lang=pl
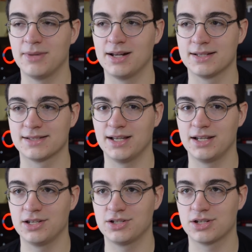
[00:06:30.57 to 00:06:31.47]
ale
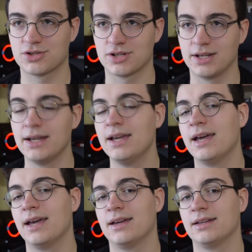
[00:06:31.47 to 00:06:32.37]
zdaje się, że
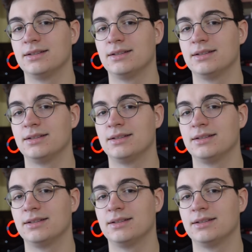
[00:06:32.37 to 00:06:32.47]
e,